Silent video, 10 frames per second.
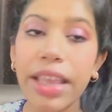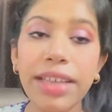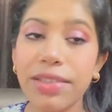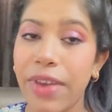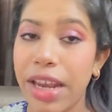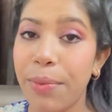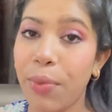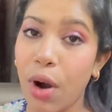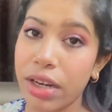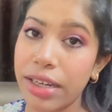नेक्स्ट वेरी
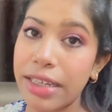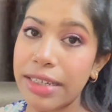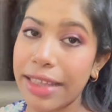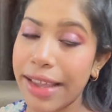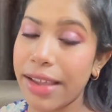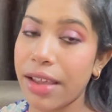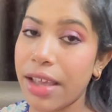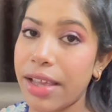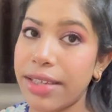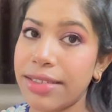इंपॉर्टेंट थिंग
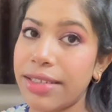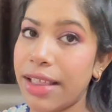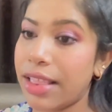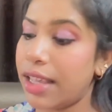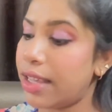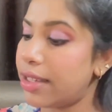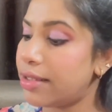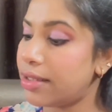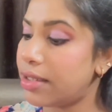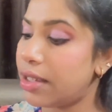इज
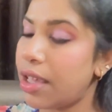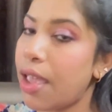दिस